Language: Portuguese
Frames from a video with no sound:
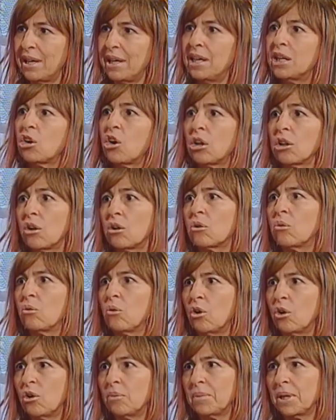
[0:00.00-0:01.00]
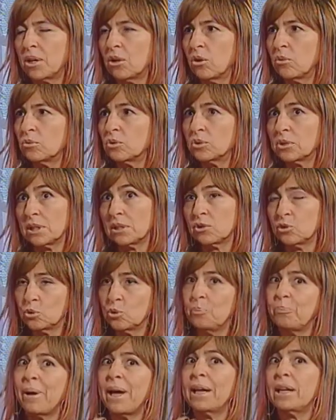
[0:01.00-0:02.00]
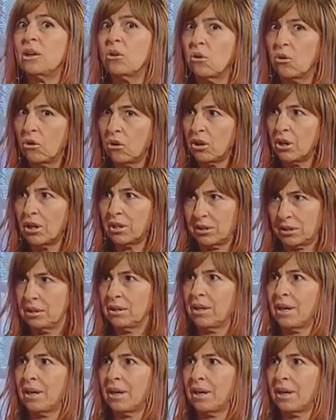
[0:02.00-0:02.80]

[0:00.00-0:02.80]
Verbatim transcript: e coloca o homem como um ser superior